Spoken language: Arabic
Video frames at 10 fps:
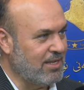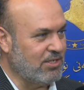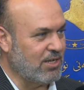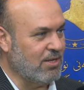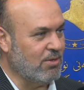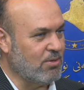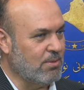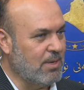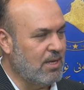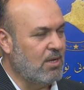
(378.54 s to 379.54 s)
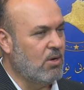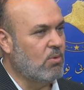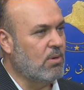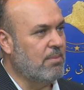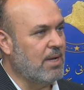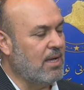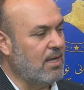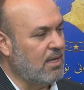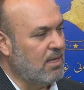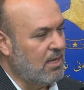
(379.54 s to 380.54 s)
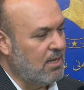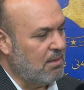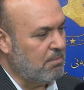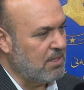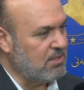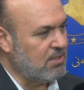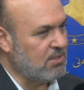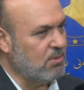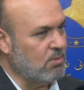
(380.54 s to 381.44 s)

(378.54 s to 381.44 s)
لشكل الحكومة ومع مجلس